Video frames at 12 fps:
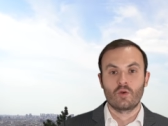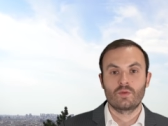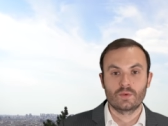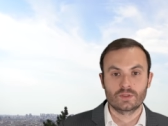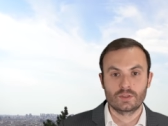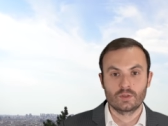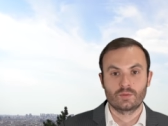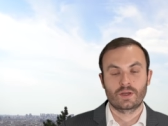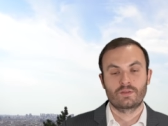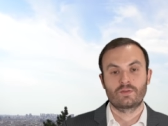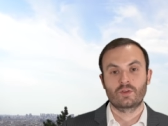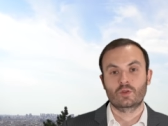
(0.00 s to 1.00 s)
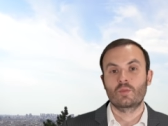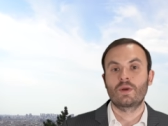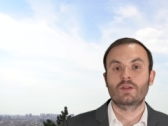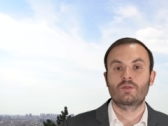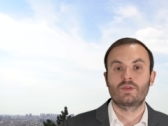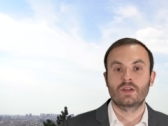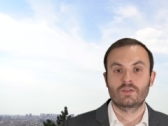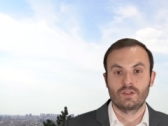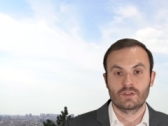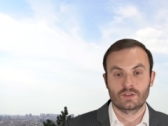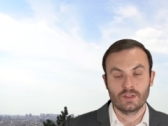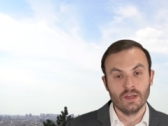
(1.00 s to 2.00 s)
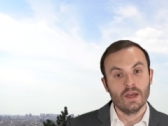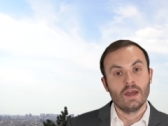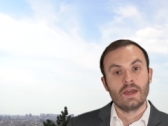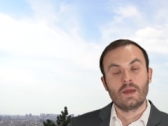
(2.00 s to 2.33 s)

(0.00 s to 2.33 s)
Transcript: augmenter auprès de votre partenaire financier